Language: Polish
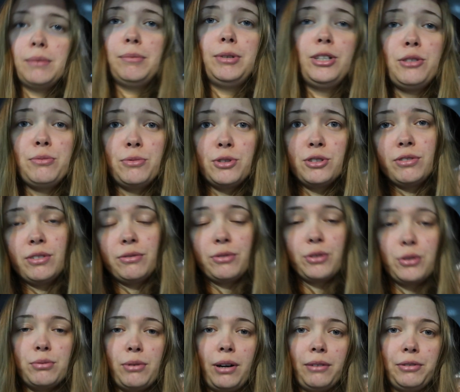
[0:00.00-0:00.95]
Byliśmy już we
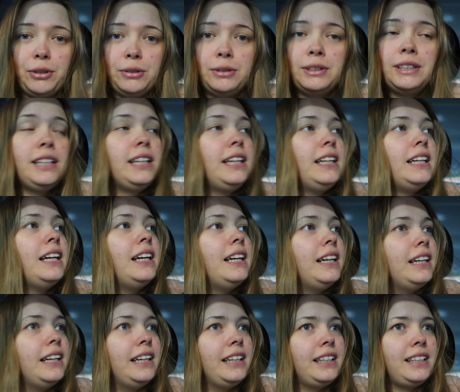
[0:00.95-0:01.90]
Wrocławiu
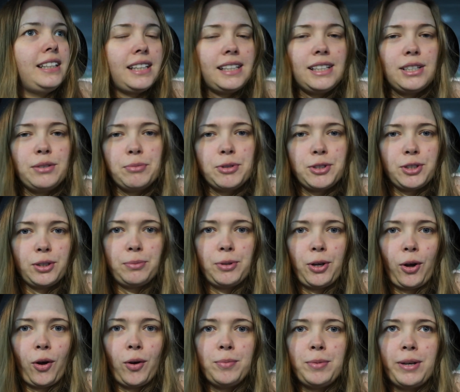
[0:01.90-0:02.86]
e, i jedliśmy
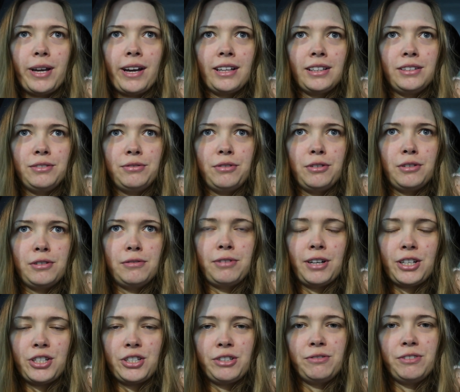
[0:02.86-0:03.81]
sobie obiad w
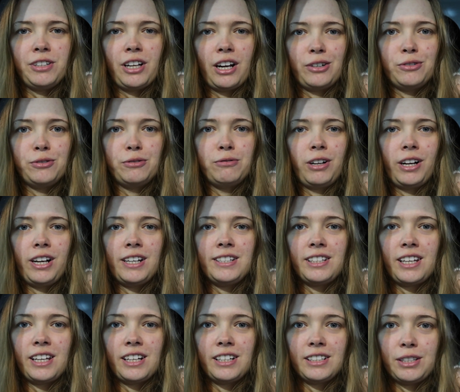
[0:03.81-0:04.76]
warzywniaku,
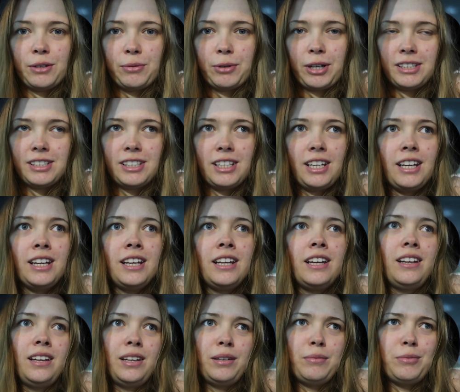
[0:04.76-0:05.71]
wegańskiej restauracji.
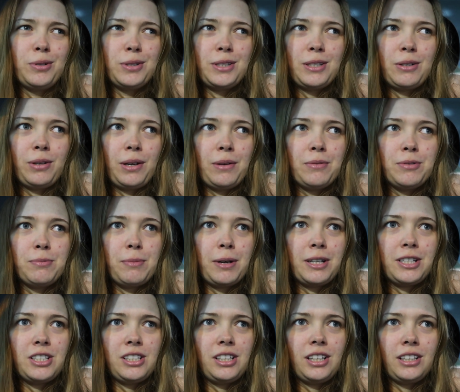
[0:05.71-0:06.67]
Było całkiem
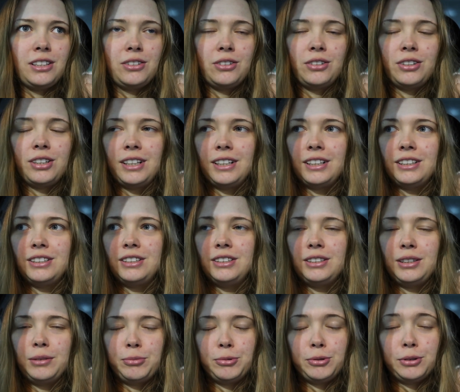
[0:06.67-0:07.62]
smacznie, trochę
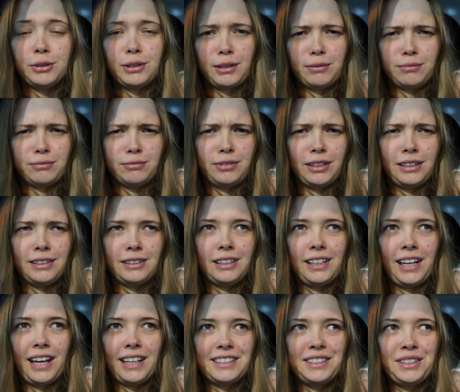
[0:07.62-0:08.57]
nie było tam
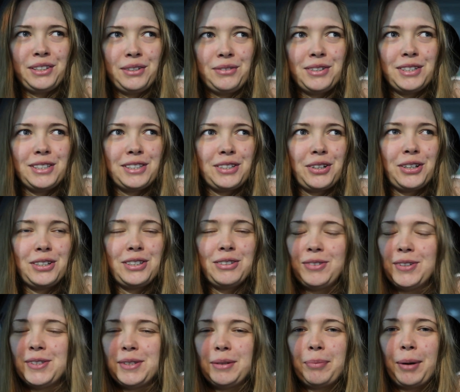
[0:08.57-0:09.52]
wentylacji, więc trochę
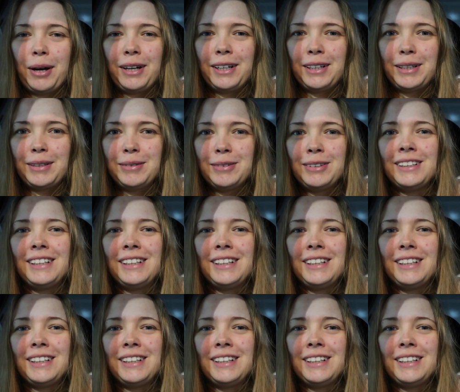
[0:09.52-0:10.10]
dziwne zapachy,